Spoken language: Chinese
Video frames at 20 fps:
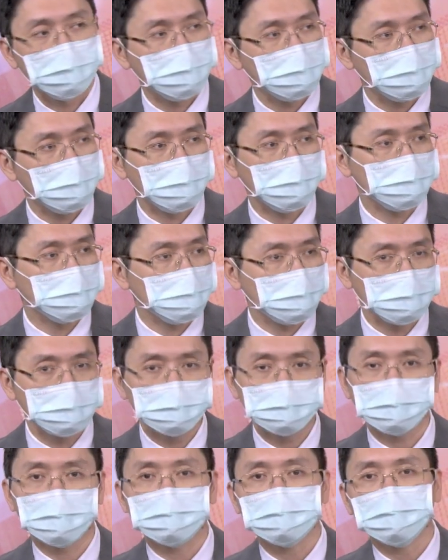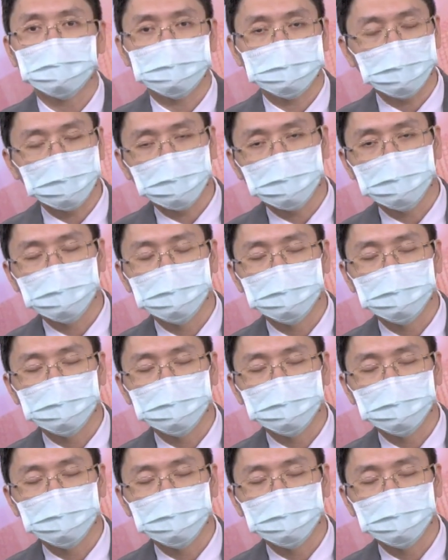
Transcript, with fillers: 为电动车市场太大。